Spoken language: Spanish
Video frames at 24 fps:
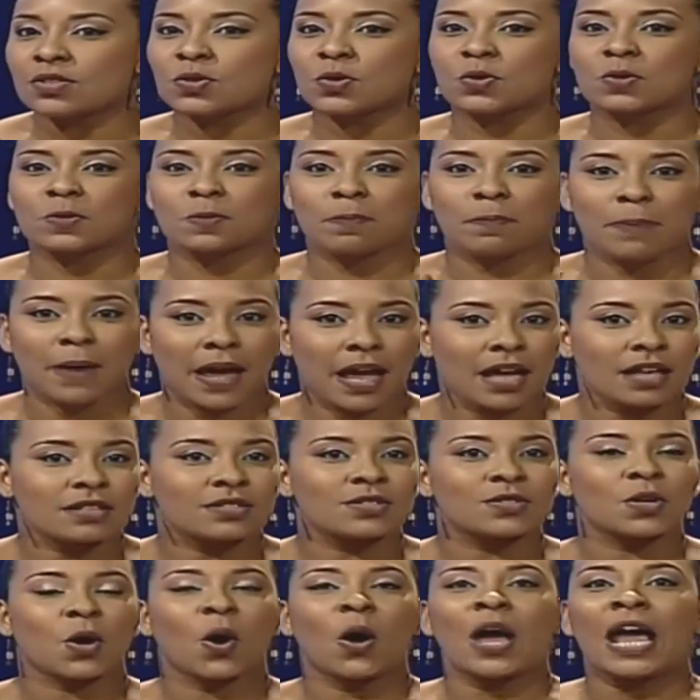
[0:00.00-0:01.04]

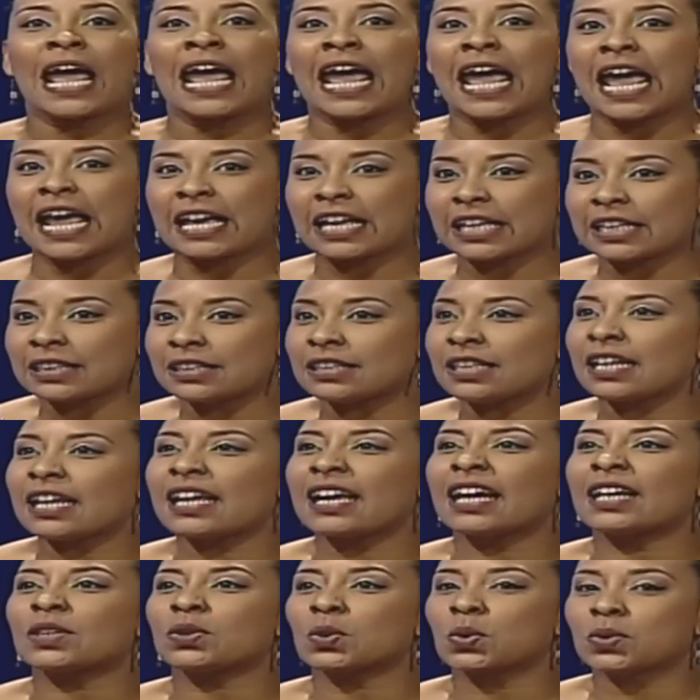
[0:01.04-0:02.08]
suspenso, en
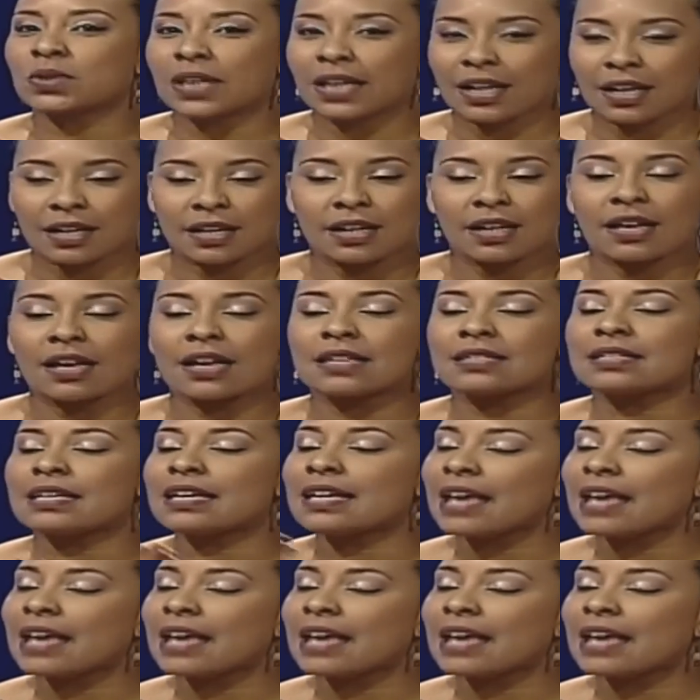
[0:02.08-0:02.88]
intriga, tú te ríes.